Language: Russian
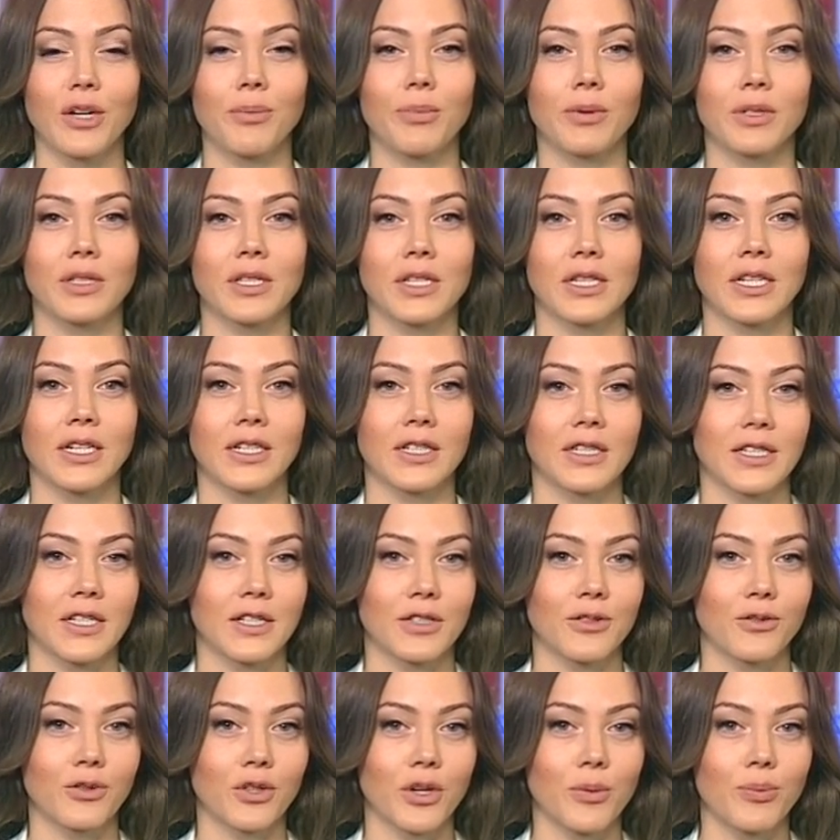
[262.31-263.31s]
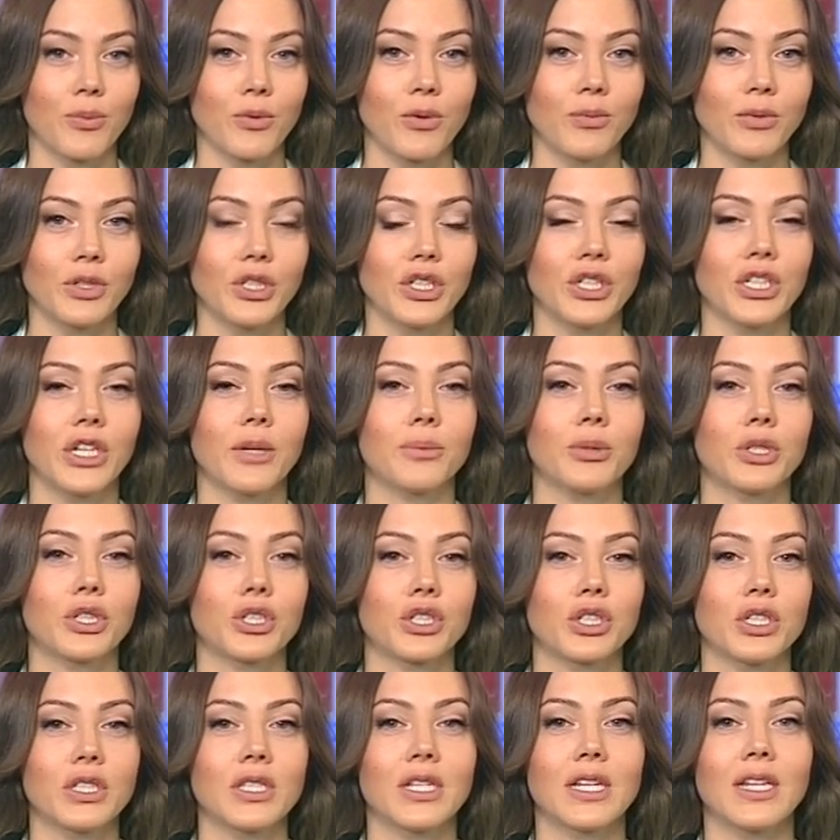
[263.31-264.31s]
подстанция скорой помощи и
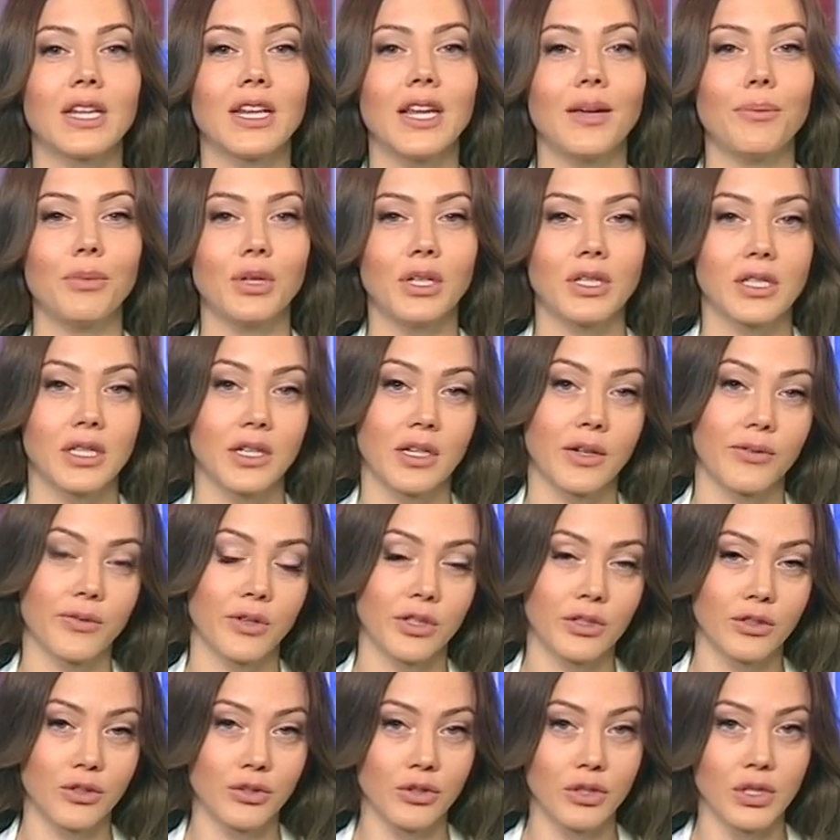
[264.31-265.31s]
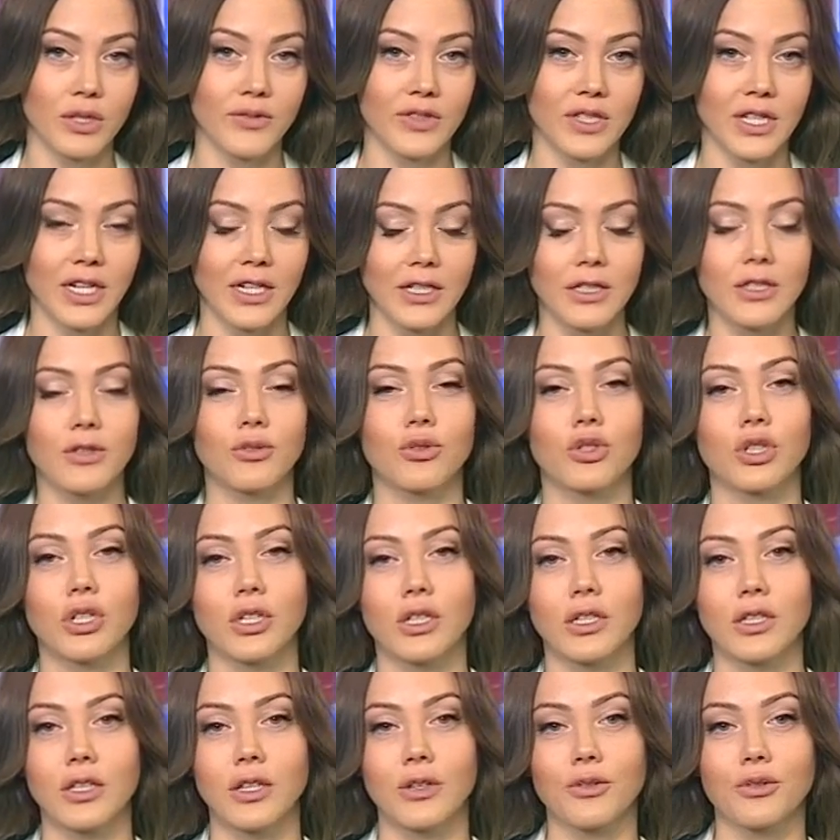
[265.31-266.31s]
общежитие для медиков откроются в столице уже
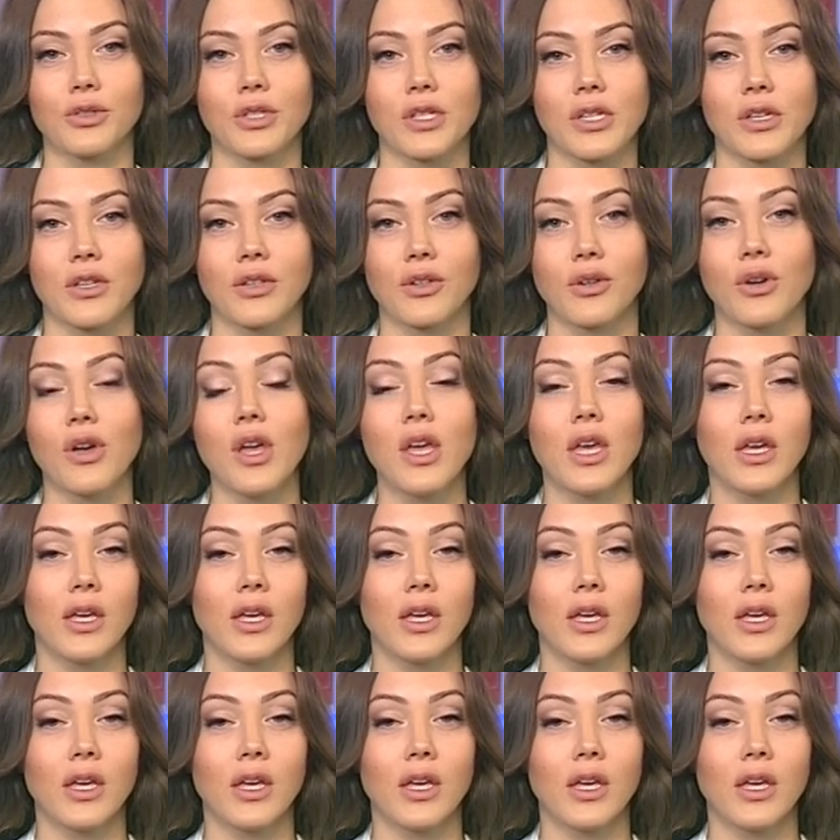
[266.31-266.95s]
этой осенью.